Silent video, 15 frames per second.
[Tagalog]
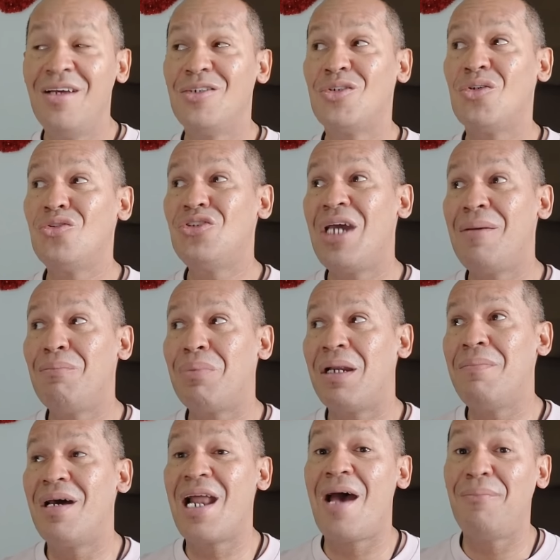So, syempre,
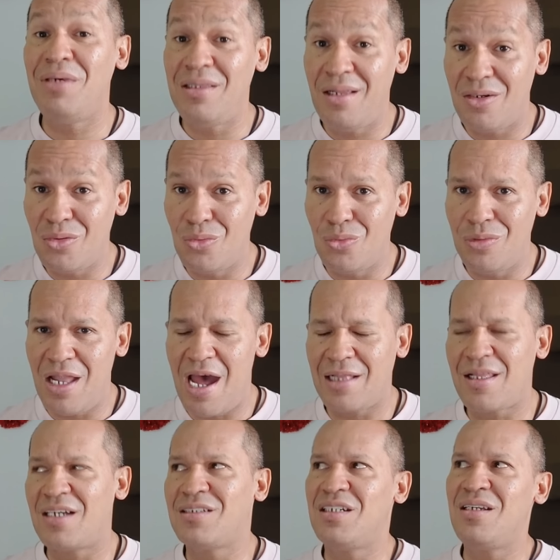marami
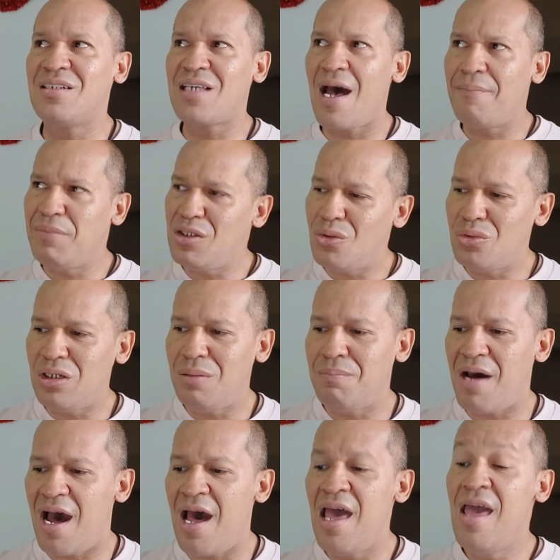nagulat. Ang sinasabi ng
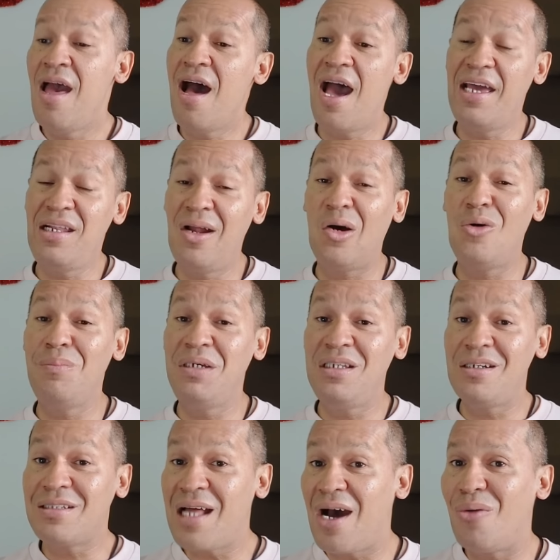iba, ay nako,
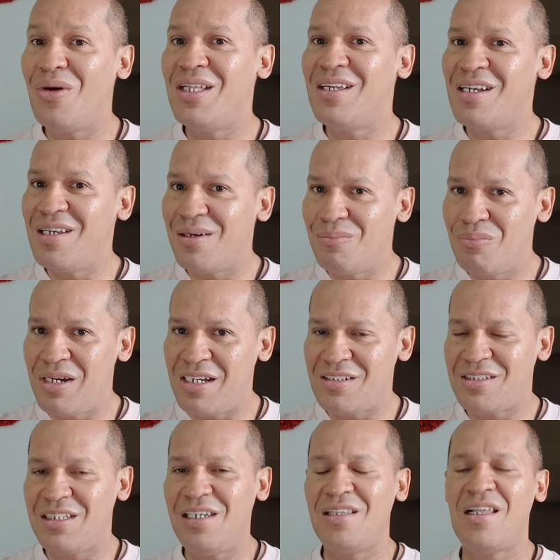binatawan na ng
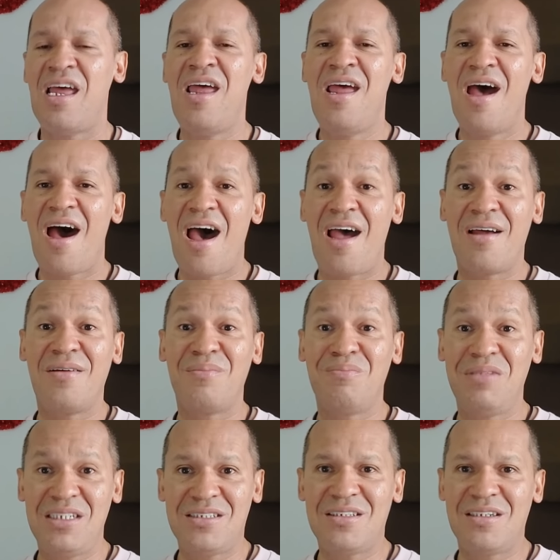Brazil ang
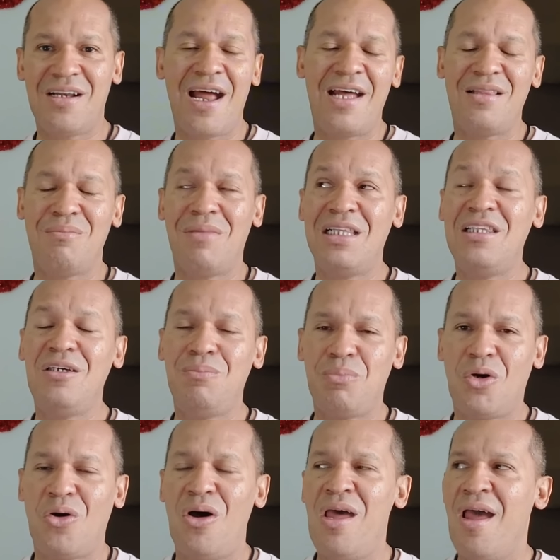Miss Grand. Mali
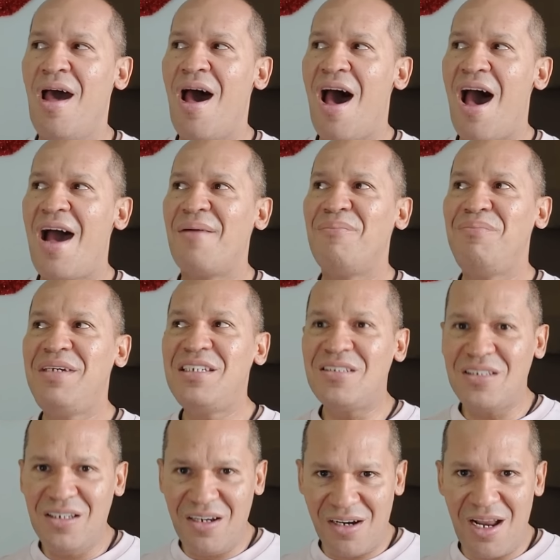po ang
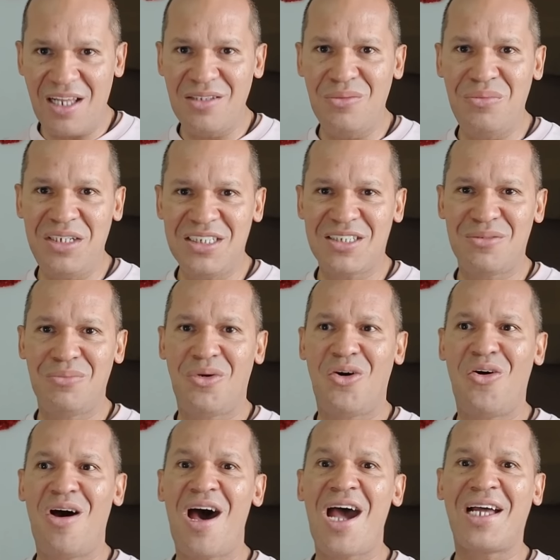Miss Grand
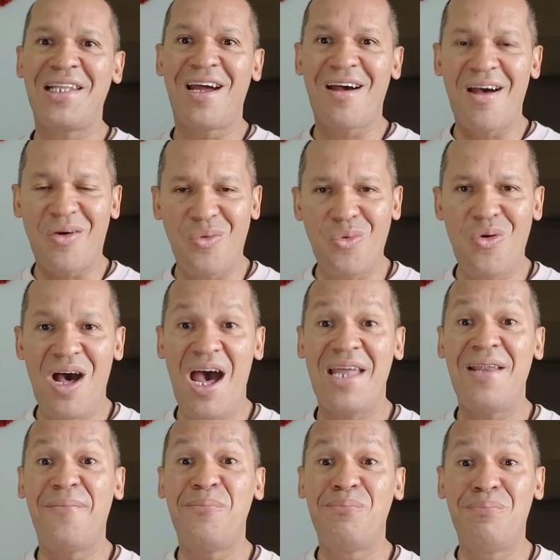mismo ang nakakuha
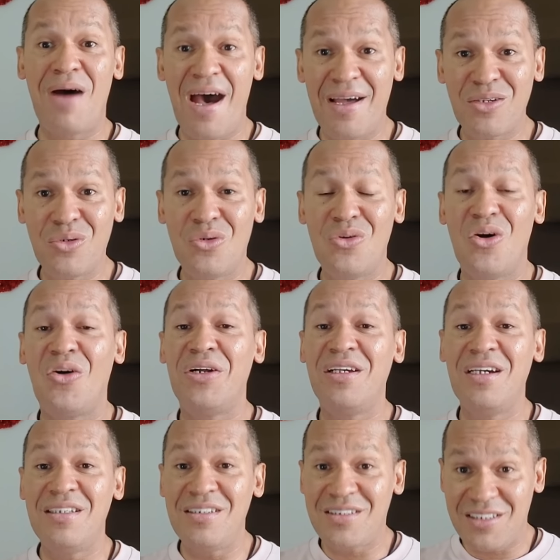ng bagong
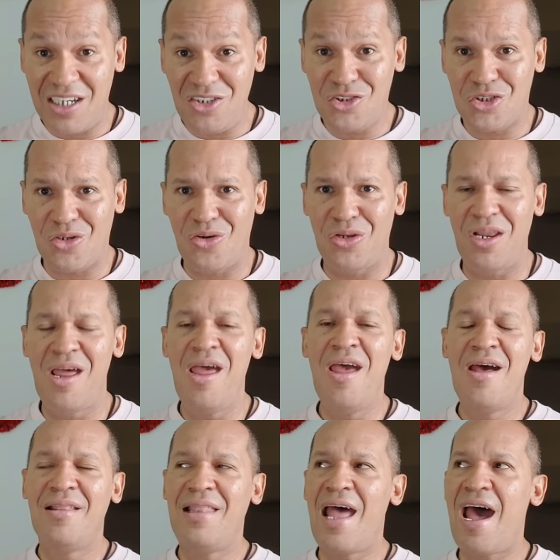organization
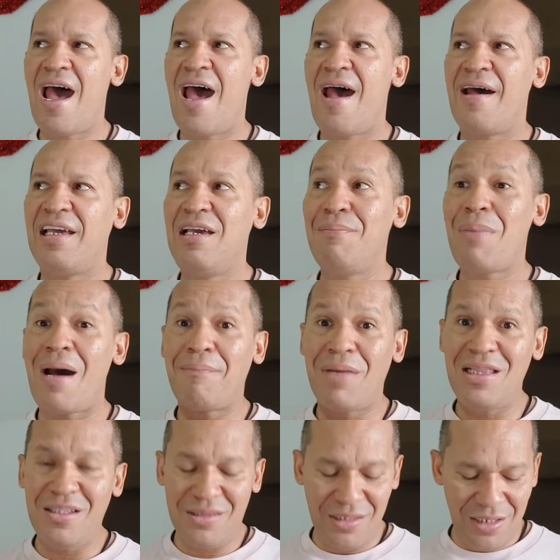na
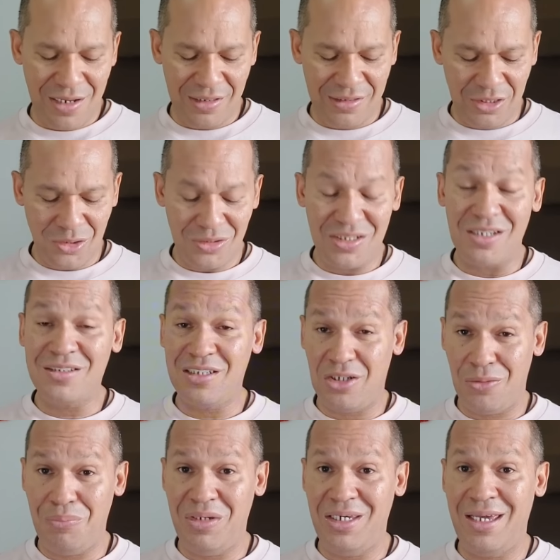ipapalit nila dito sa
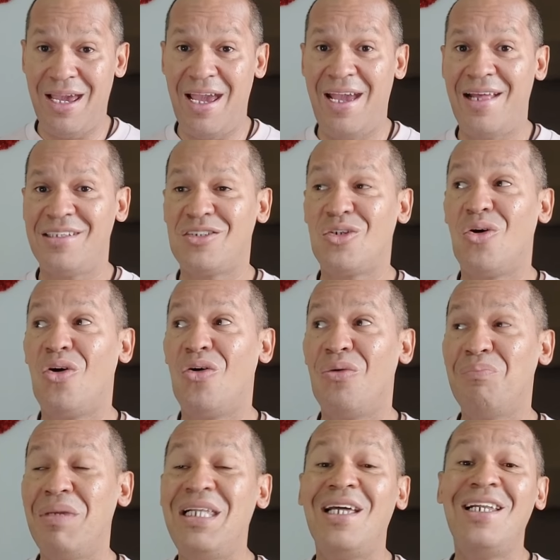CBN. So,
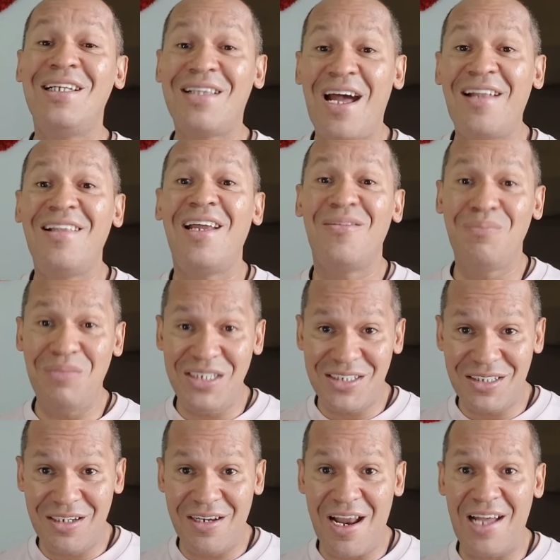pinalitan ng
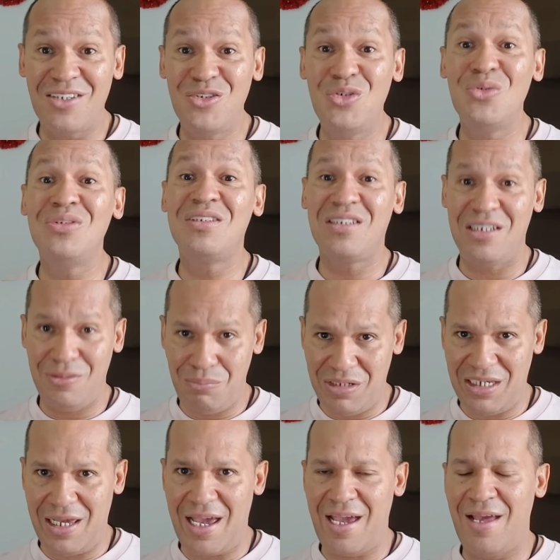Miss Grand yung
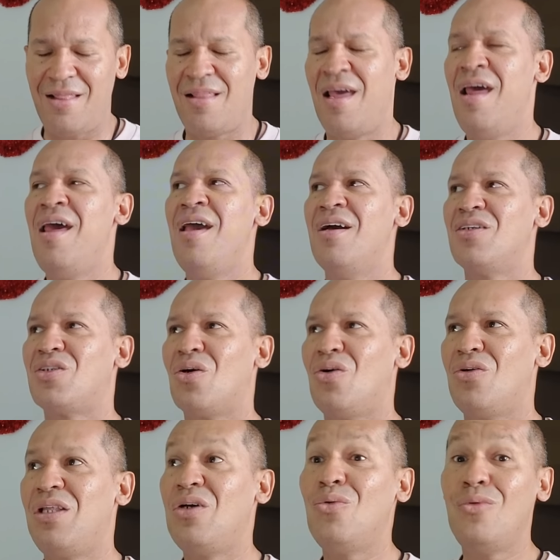CBN.
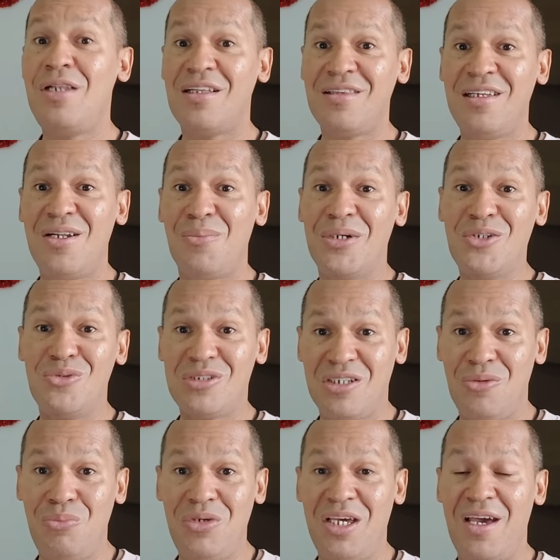So, nagulat din naman yung
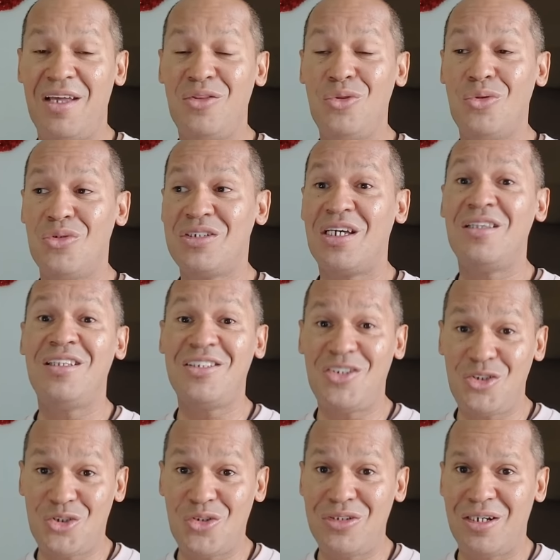CBN doon sa
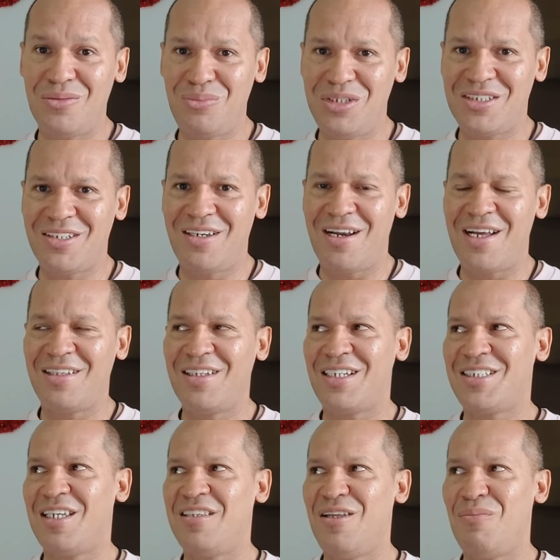desisyon ng Miss Grand
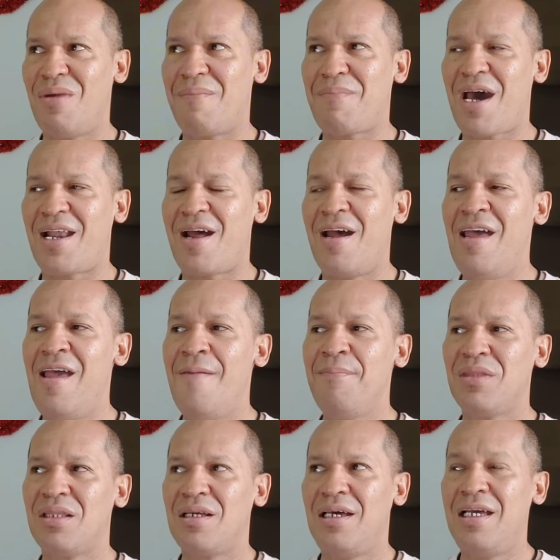kasi 'di ba parang
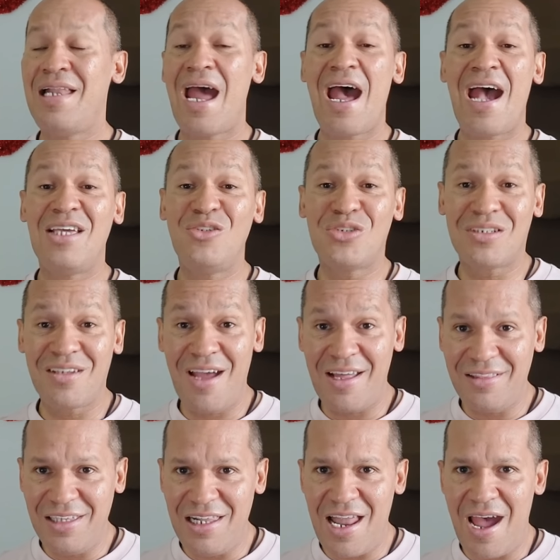inaayos nga
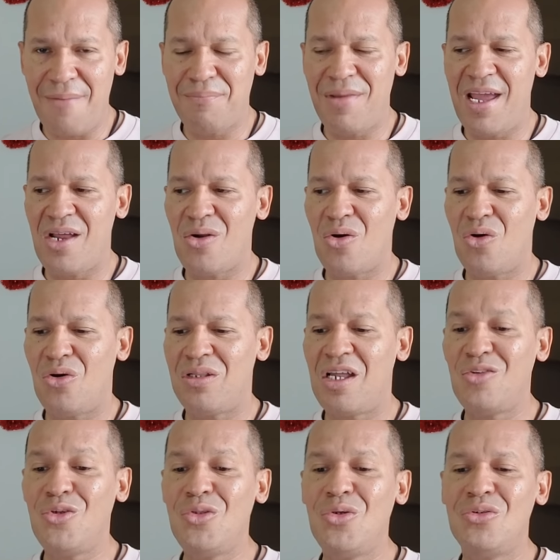nila pero
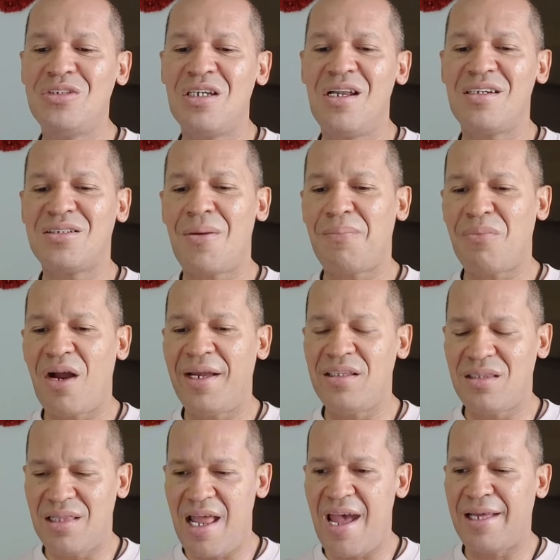nandoon sila sa
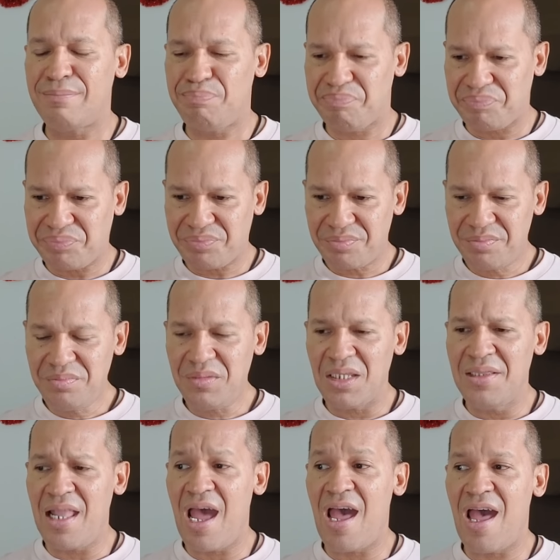part na
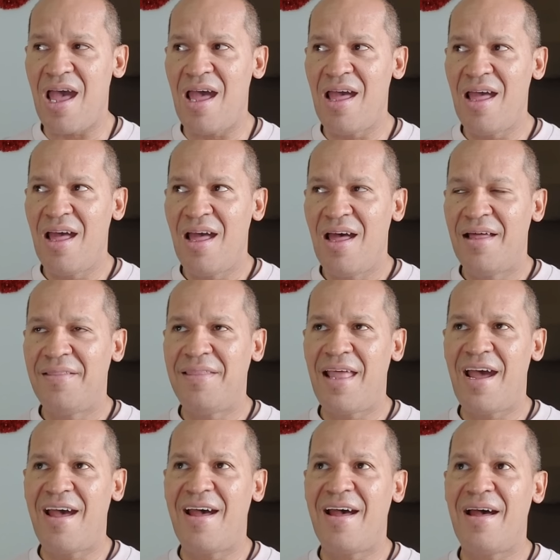na
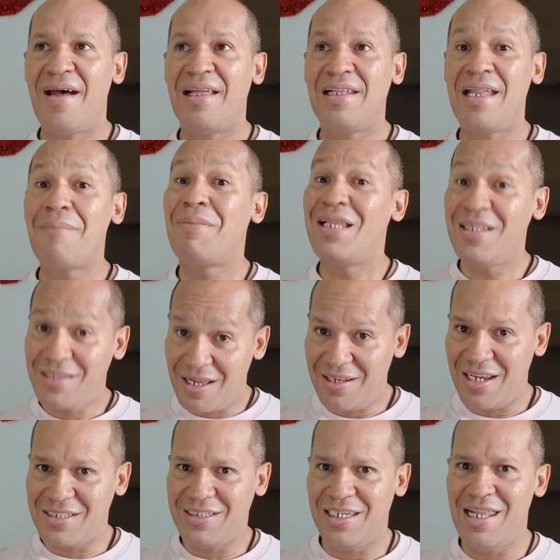na napalitan
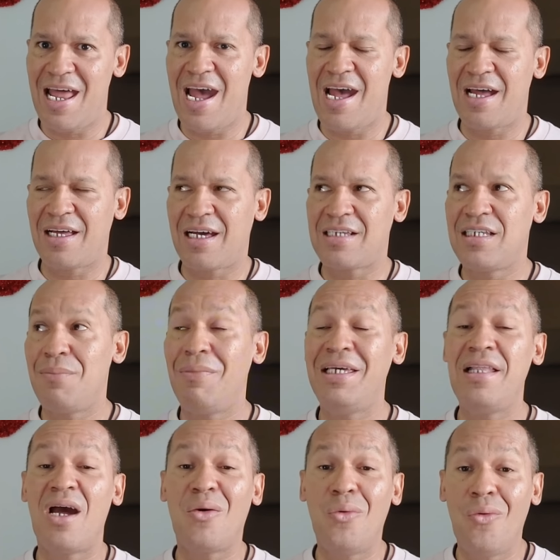na sila kasi
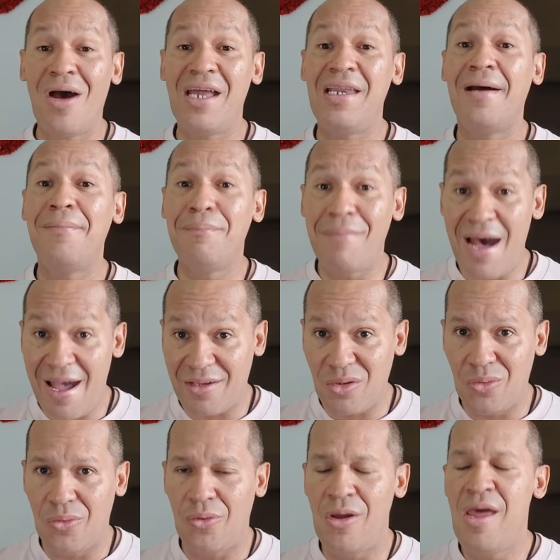may nakuha ng
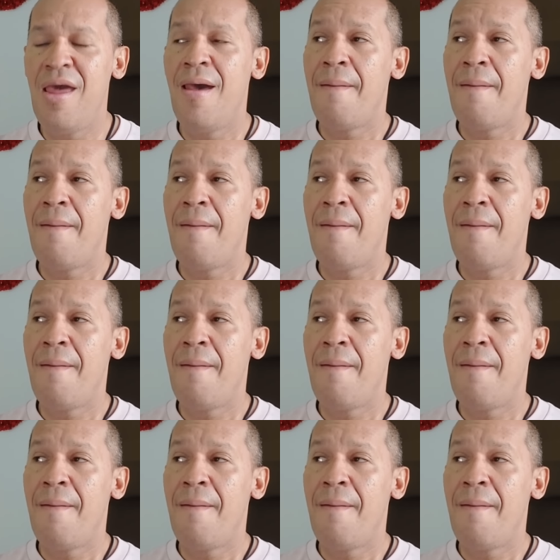bago.